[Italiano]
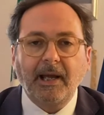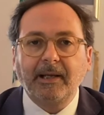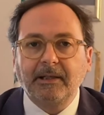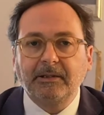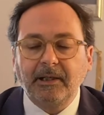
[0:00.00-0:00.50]

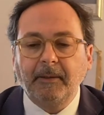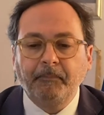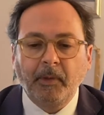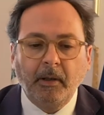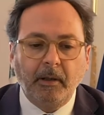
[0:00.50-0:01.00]
anche
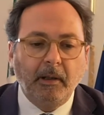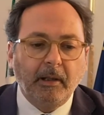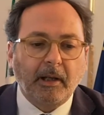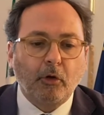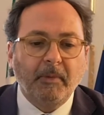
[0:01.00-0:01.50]
se
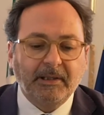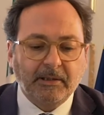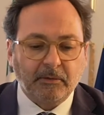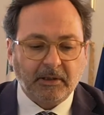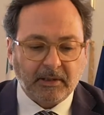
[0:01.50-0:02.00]
la
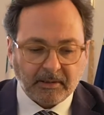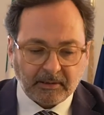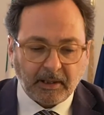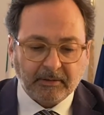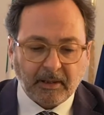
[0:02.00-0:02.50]
raccomandazione
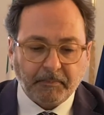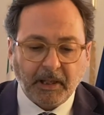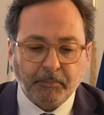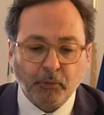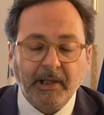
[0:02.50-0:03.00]
è sempre
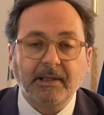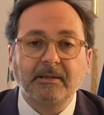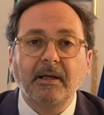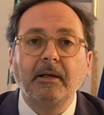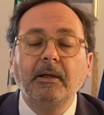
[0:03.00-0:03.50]
la
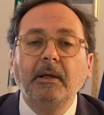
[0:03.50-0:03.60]
prudenza.